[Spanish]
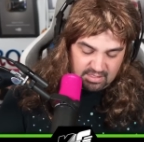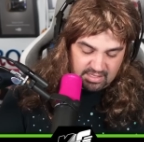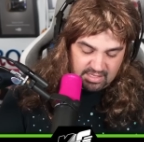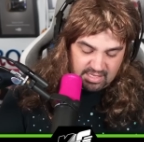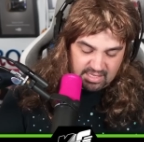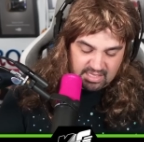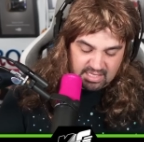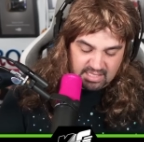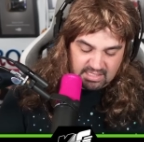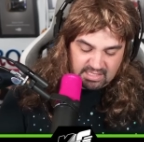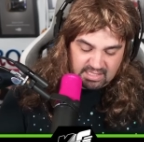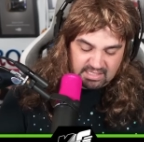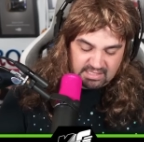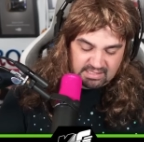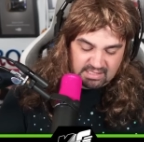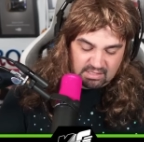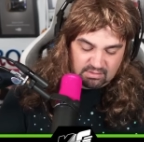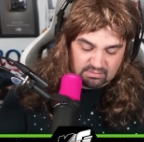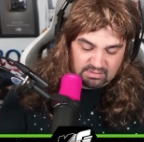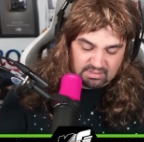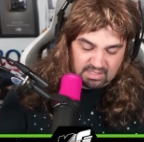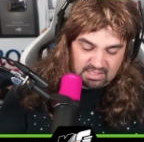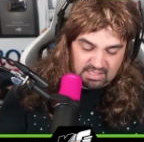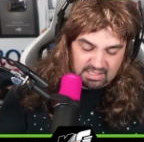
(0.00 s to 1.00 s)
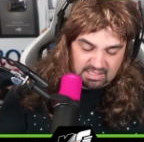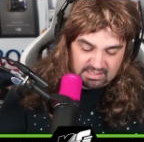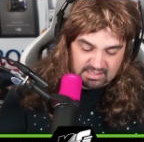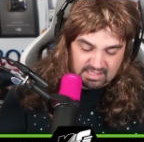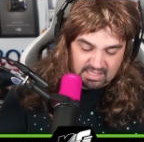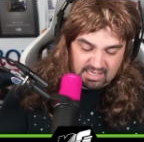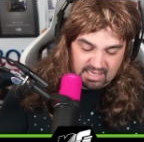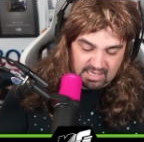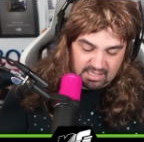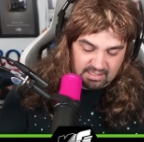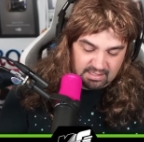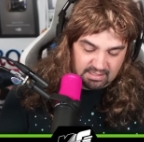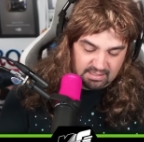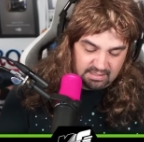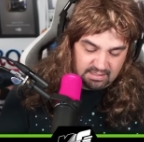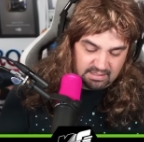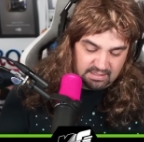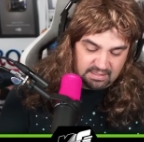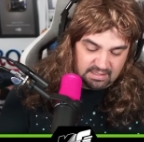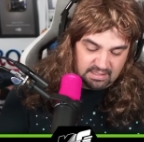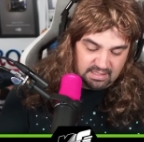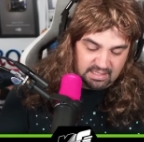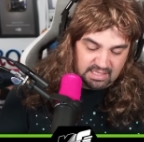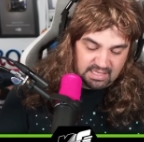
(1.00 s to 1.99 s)
que quite esa onda certera
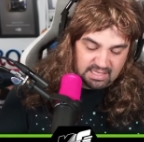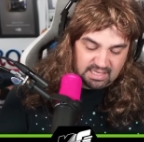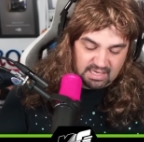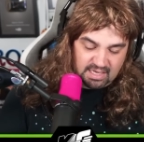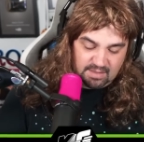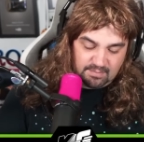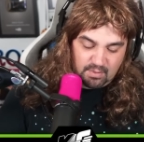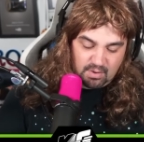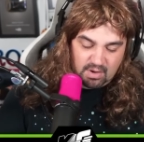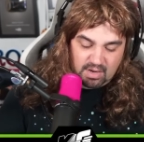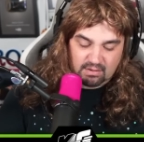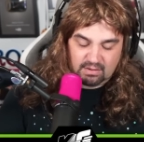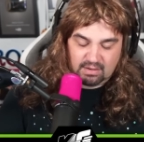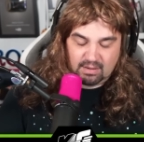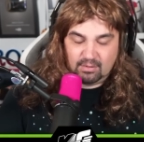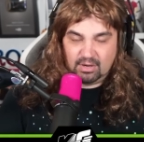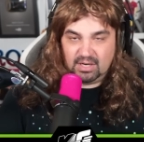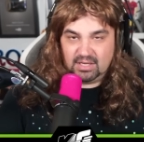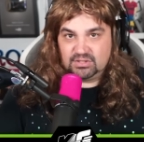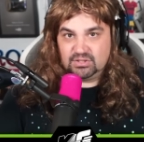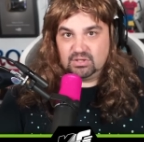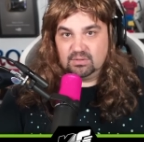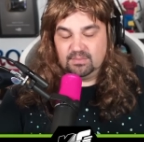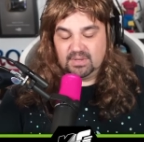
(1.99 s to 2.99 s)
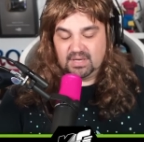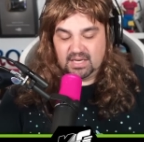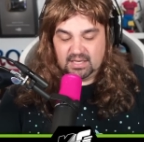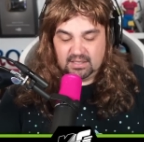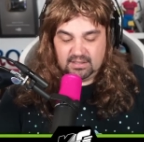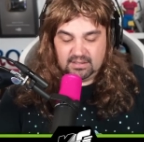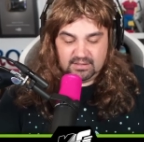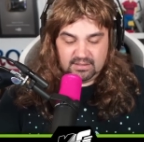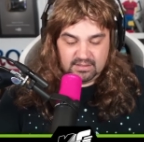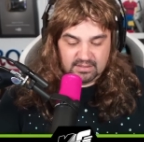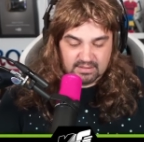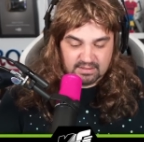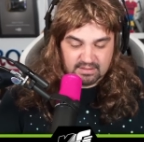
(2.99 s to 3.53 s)
y que le ponga una bola sombra.